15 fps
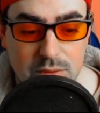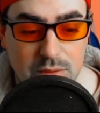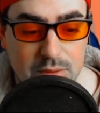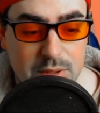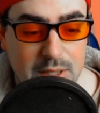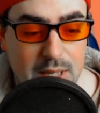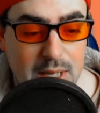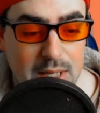
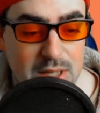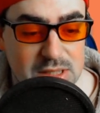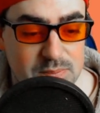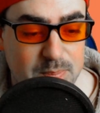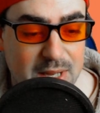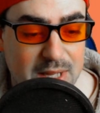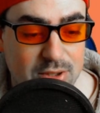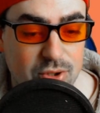Ok, io
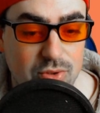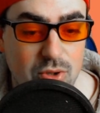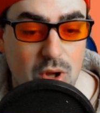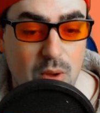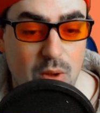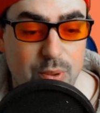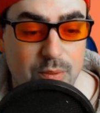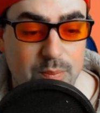aspetto, non
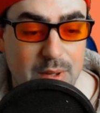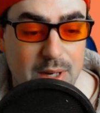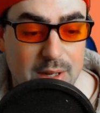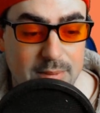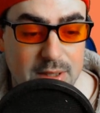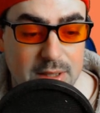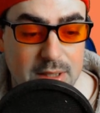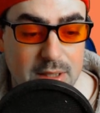ho
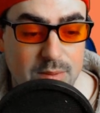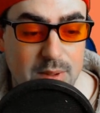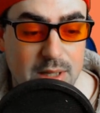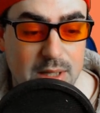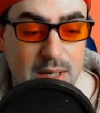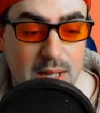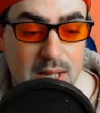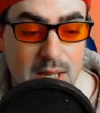problemi,
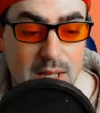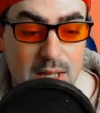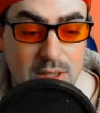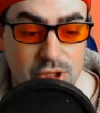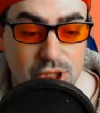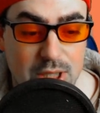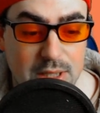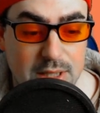tranquilla,
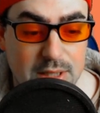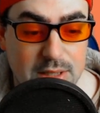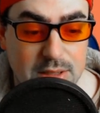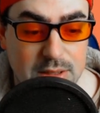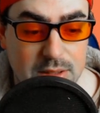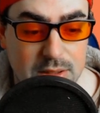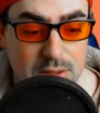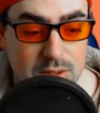Shelly.
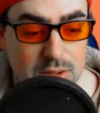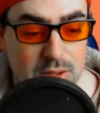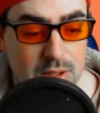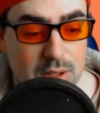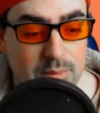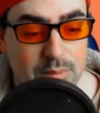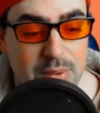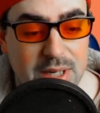
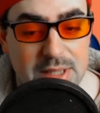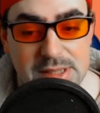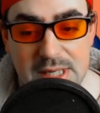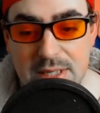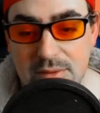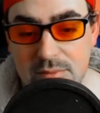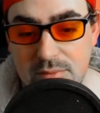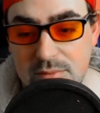Prese.